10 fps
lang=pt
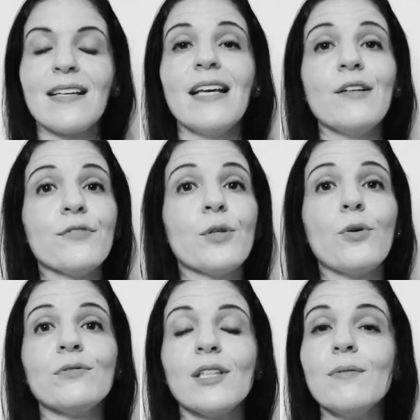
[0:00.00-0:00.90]
E ele
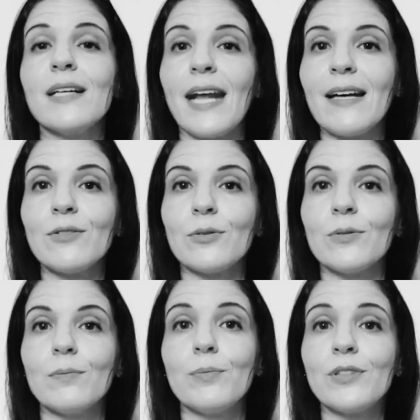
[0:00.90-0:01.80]
ficou tão
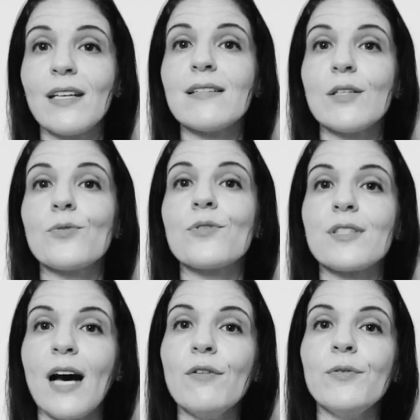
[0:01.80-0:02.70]
grato por ter sido
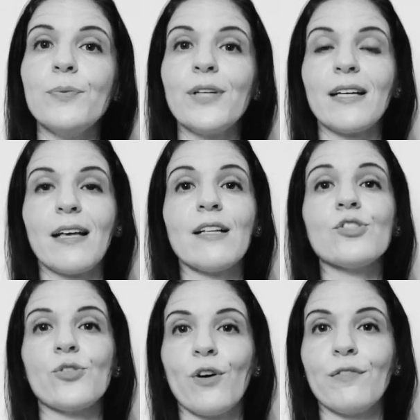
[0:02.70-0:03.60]
salvo por
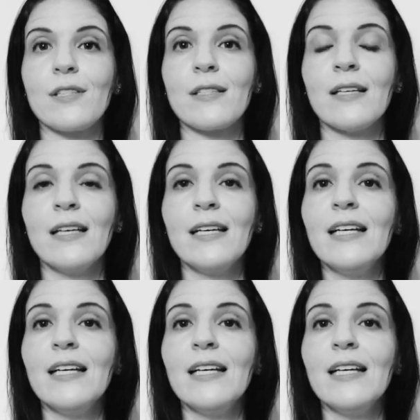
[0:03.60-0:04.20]
aquelas jovens